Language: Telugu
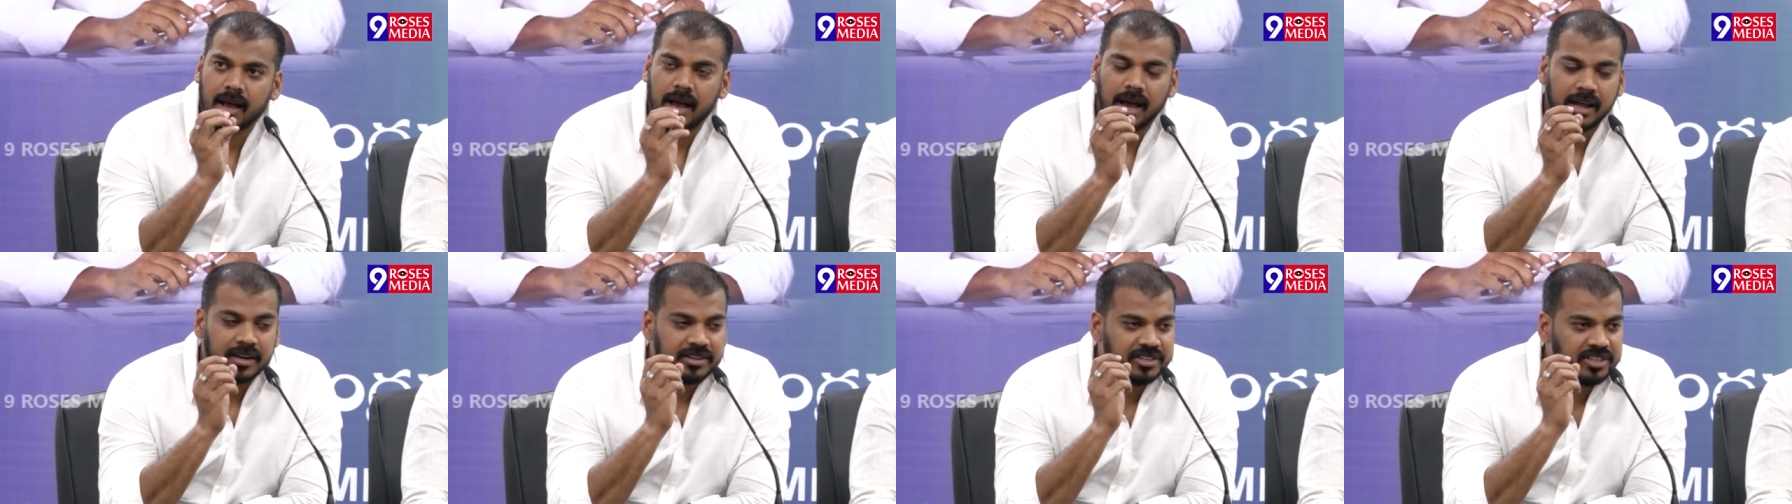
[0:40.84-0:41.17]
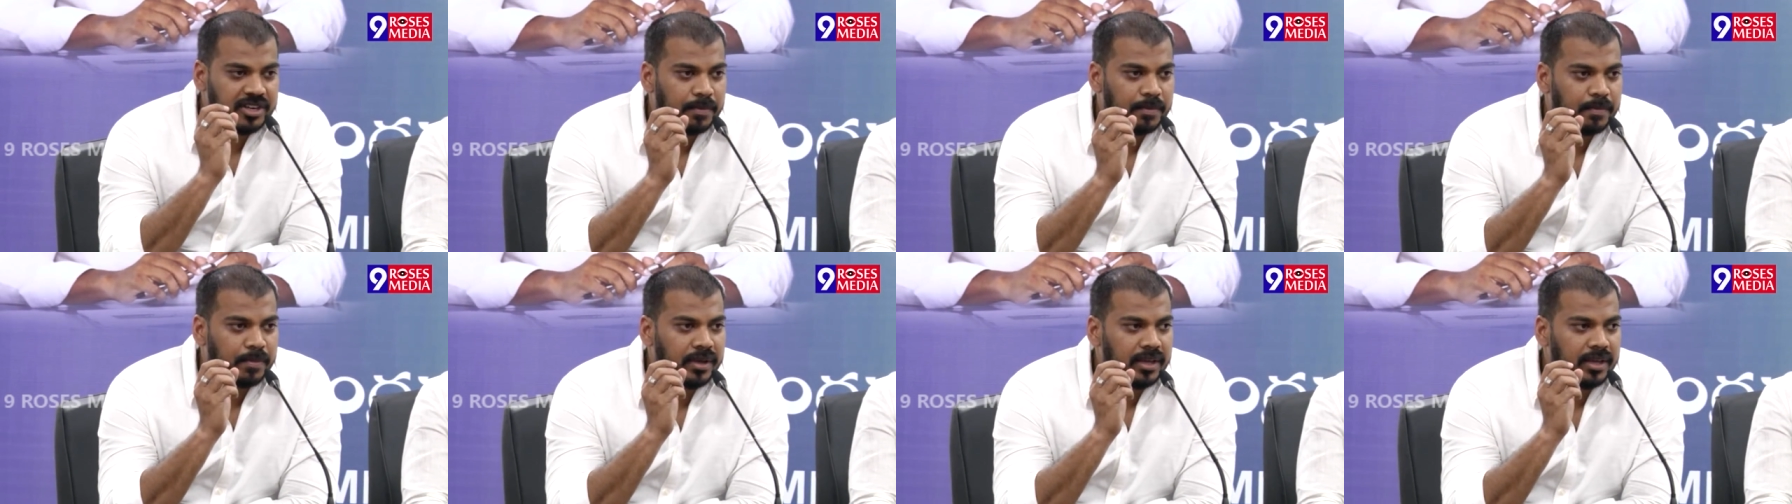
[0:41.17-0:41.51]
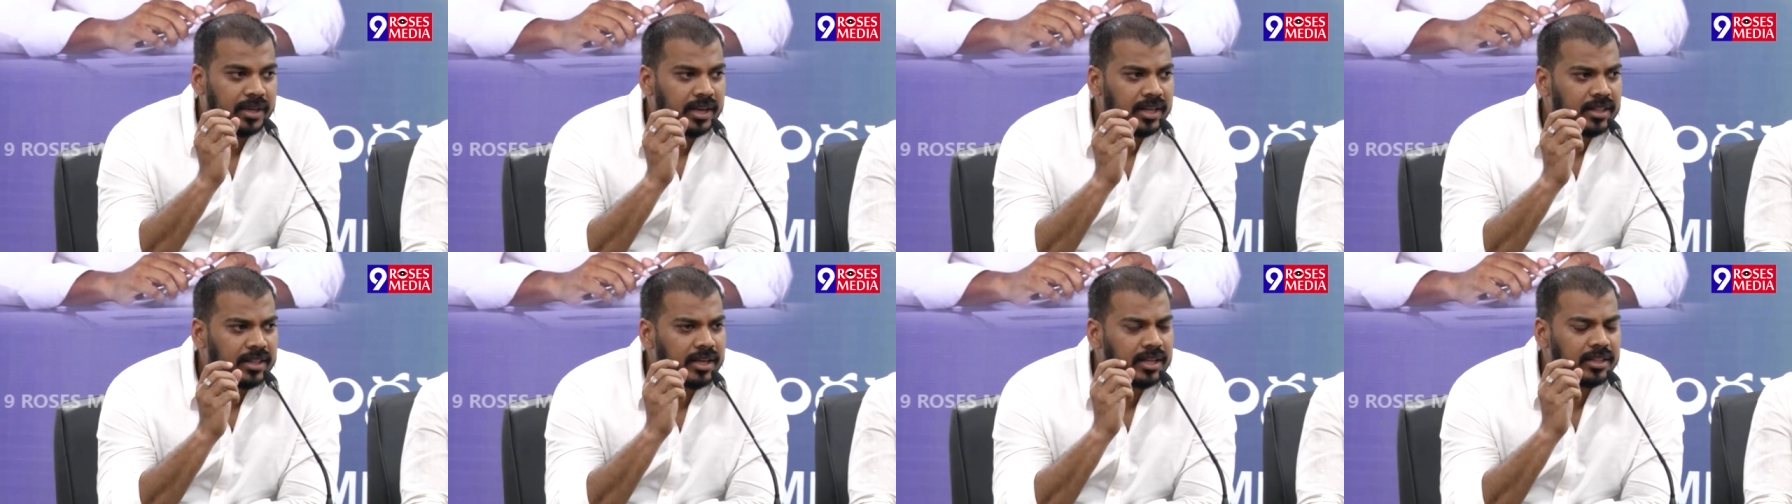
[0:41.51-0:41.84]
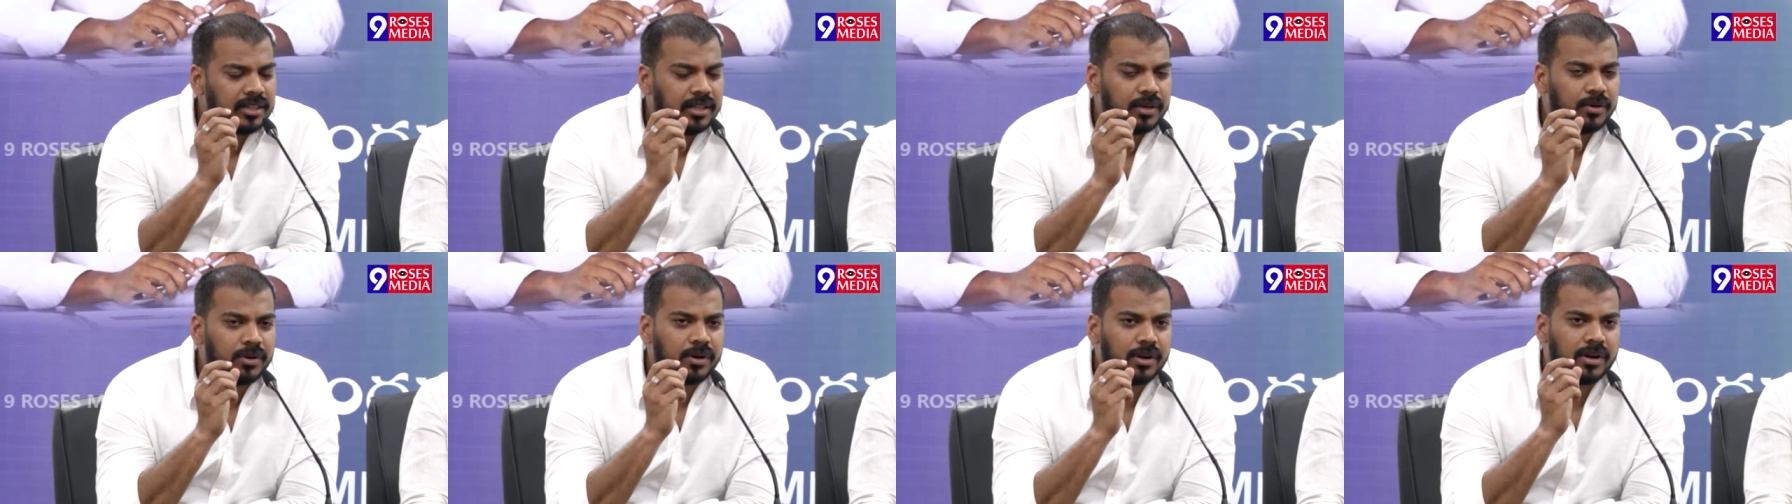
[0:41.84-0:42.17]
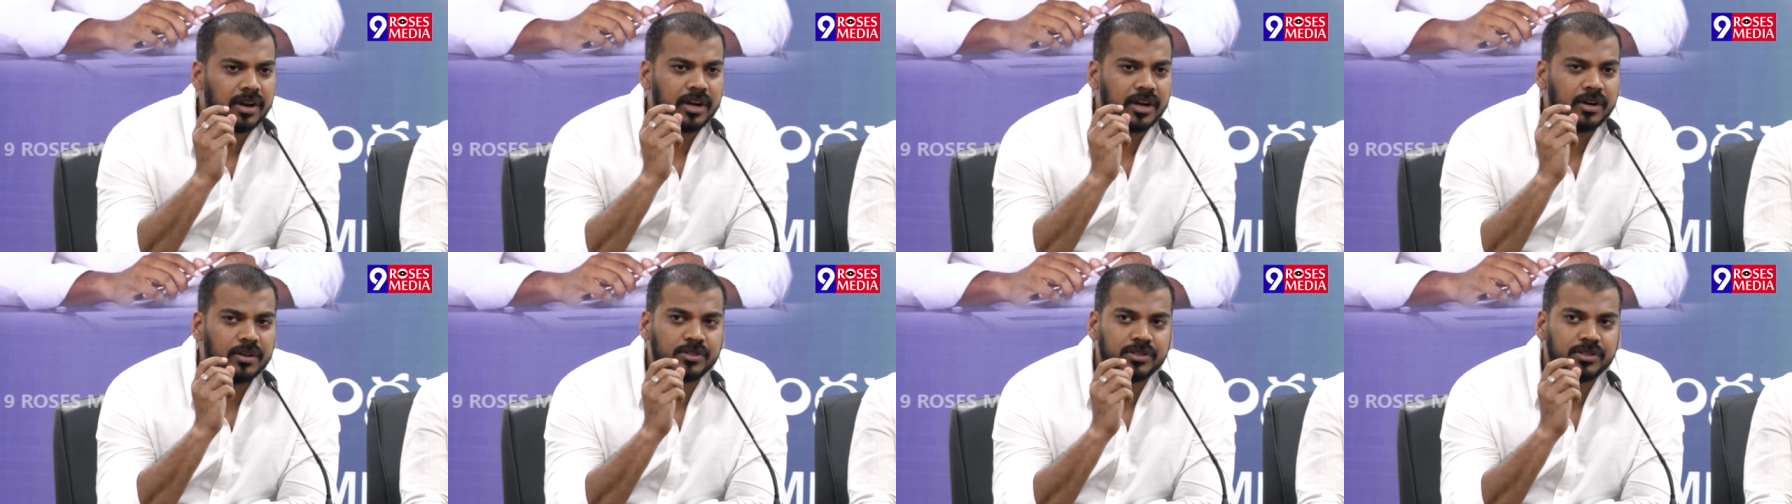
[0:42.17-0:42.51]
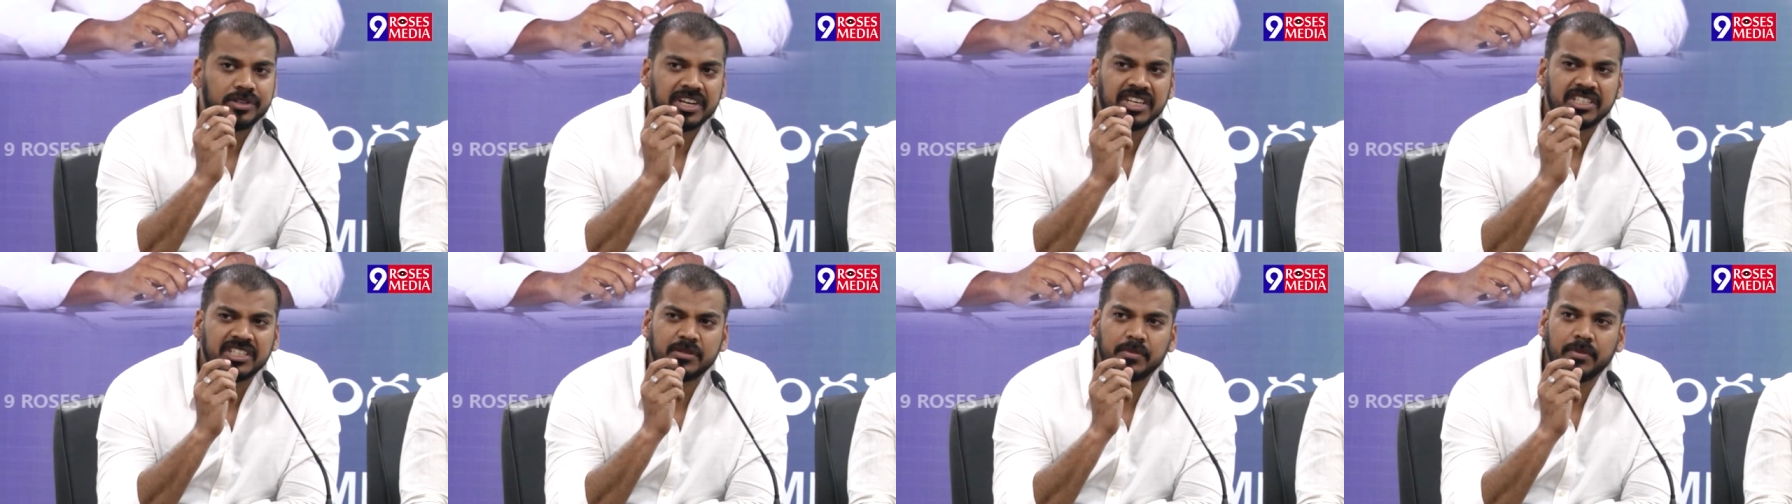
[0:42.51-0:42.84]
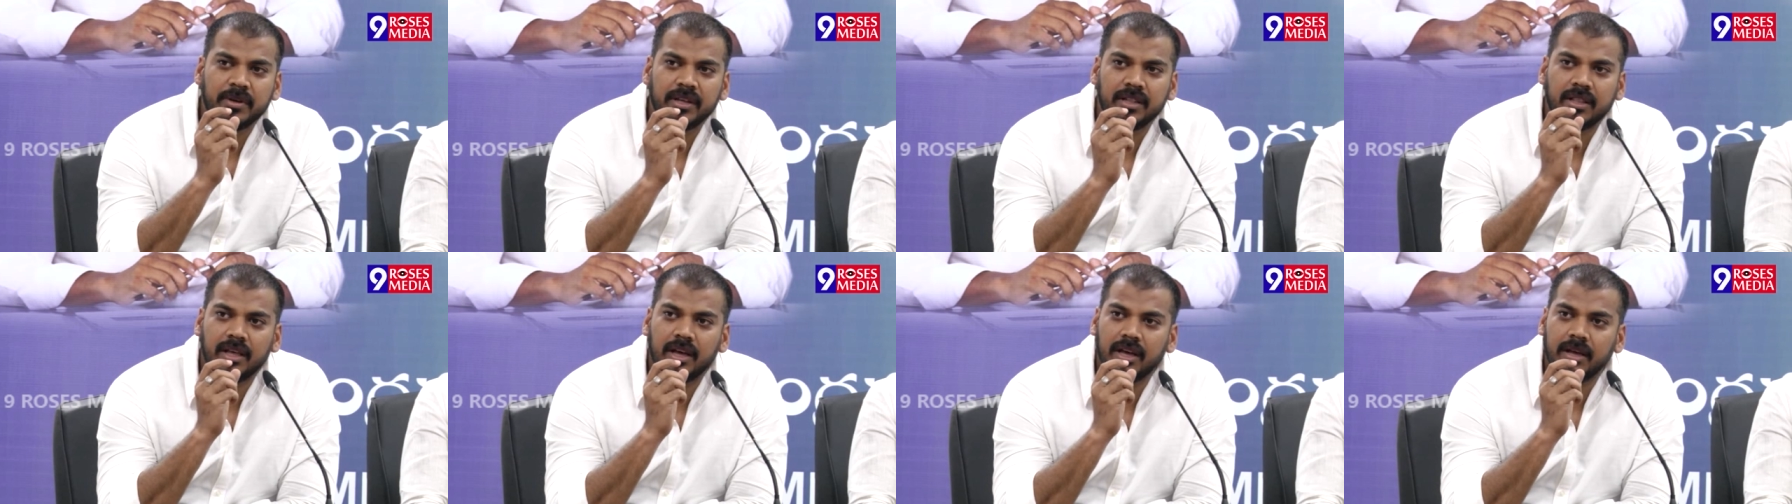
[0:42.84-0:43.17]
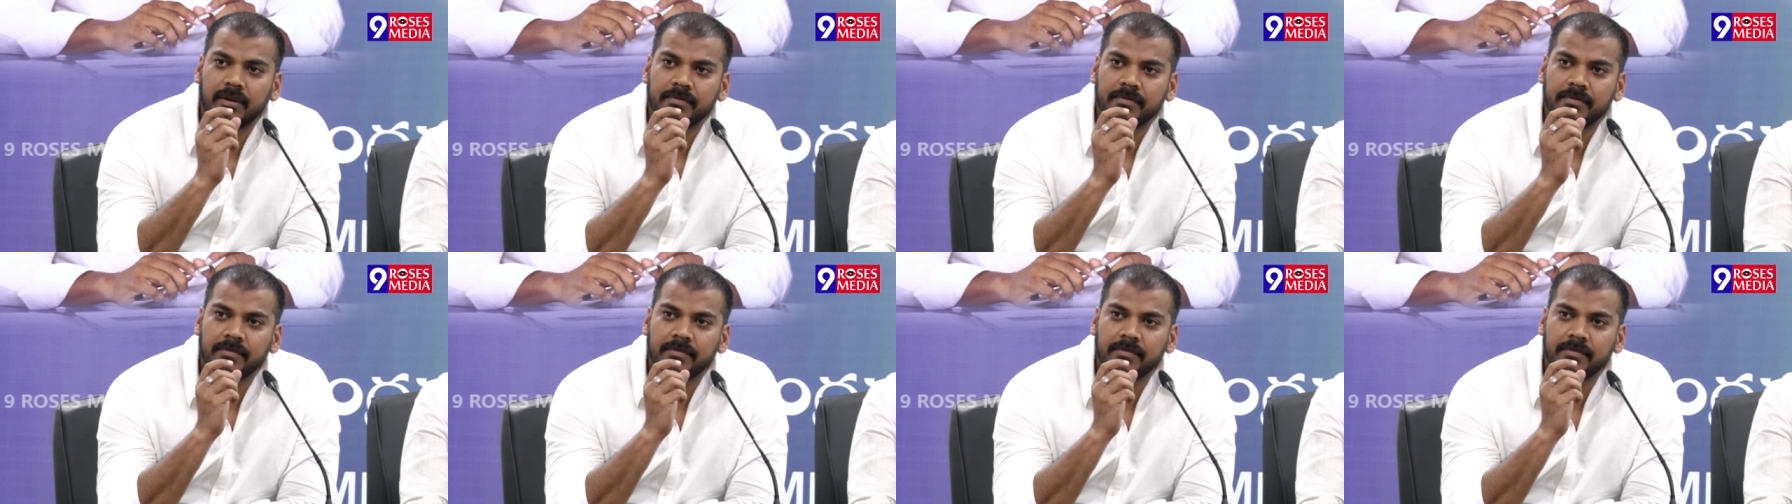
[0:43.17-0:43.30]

అని చెప్పి ఏదైతే ఒక రెండు స్టేట్స్ మీద